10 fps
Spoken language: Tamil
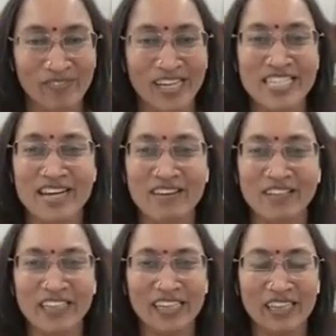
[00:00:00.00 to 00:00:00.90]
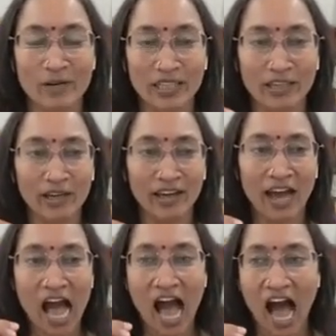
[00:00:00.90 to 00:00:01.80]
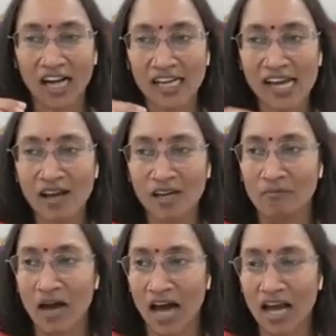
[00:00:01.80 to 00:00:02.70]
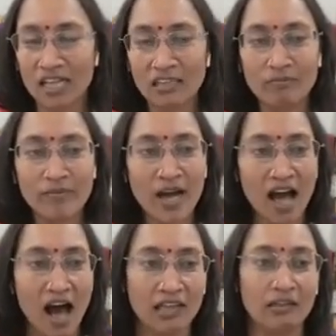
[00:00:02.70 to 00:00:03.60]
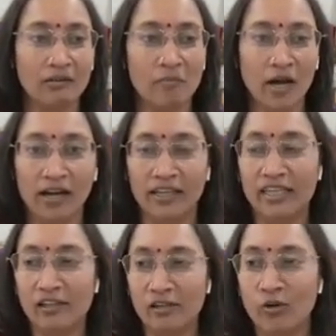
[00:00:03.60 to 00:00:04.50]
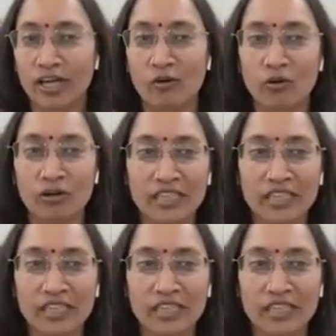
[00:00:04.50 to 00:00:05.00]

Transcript: என் மனசுல வந்து இந்த மாதிரி அஜ்ஞானம் அனாத்மா ஆத்மா இதனுடைய ஒரு